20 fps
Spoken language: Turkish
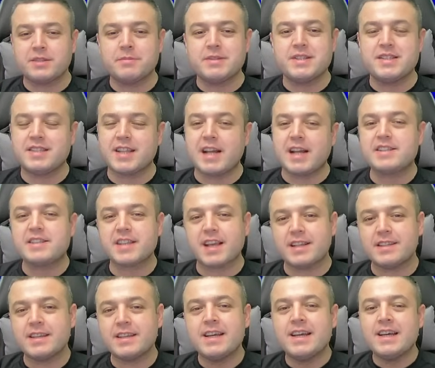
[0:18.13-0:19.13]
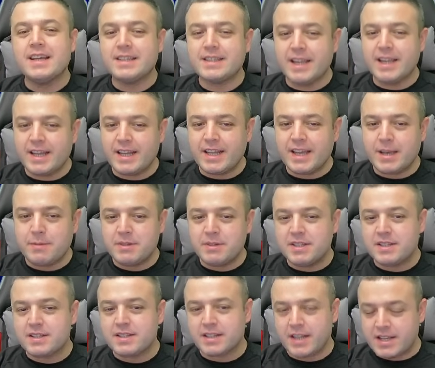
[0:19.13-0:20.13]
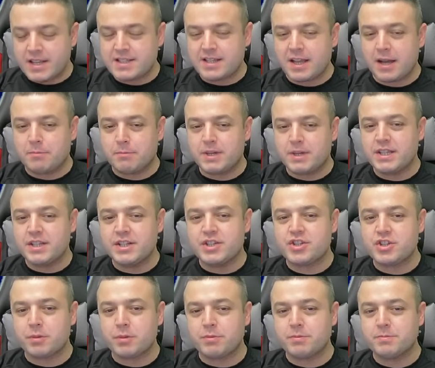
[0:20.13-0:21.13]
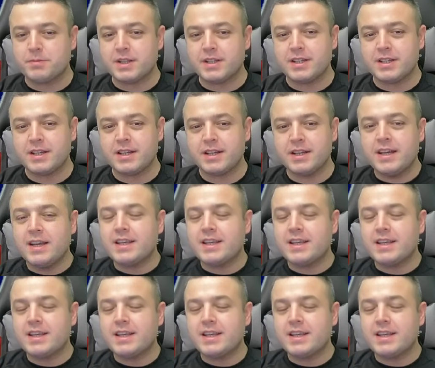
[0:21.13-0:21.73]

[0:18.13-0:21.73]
İstersen deneyebilirsin hesabıma giriş yapıp dedi.